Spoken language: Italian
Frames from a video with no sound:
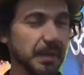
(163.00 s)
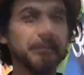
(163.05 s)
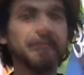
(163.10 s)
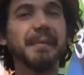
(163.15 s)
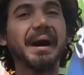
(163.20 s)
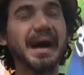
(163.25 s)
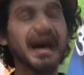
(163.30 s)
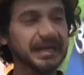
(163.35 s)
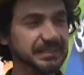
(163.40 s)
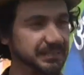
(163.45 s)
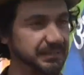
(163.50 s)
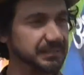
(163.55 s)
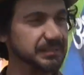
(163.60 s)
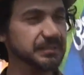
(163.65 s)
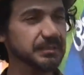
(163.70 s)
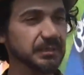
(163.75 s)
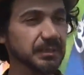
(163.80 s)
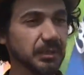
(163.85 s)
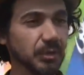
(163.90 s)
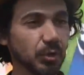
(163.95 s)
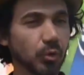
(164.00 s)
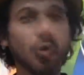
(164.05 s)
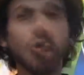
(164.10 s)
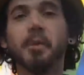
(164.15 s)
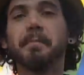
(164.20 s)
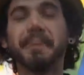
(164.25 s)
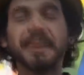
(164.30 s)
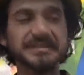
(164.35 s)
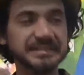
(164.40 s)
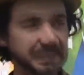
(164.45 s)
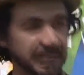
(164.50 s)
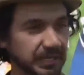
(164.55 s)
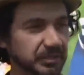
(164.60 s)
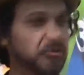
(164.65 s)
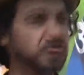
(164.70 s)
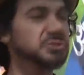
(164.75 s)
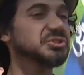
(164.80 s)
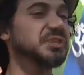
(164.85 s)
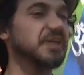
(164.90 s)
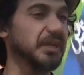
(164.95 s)
Mas com o passar
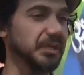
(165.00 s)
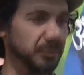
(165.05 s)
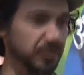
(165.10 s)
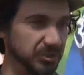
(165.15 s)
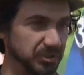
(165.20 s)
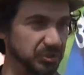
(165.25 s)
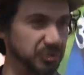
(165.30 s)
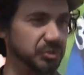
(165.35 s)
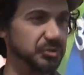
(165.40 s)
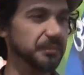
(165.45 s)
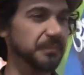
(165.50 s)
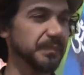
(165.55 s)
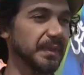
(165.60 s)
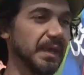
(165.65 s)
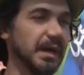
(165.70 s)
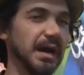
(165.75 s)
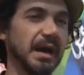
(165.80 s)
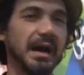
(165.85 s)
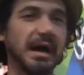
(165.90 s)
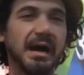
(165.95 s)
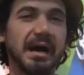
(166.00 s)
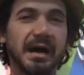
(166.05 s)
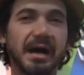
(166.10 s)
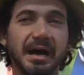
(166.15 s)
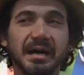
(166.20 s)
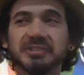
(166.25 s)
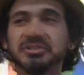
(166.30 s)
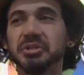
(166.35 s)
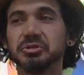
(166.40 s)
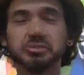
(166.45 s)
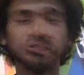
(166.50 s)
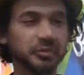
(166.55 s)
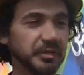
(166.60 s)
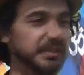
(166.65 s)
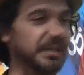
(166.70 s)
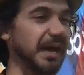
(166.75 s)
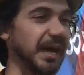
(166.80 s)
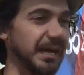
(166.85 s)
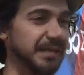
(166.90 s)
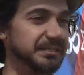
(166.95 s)
dos anos, ah, as
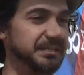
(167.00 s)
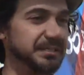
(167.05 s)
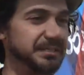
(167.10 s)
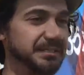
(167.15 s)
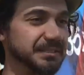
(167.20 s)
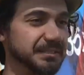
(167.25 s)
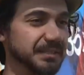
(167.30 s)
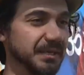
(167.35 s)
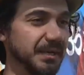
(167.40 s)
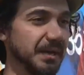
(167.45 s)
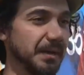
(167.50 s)
autoridades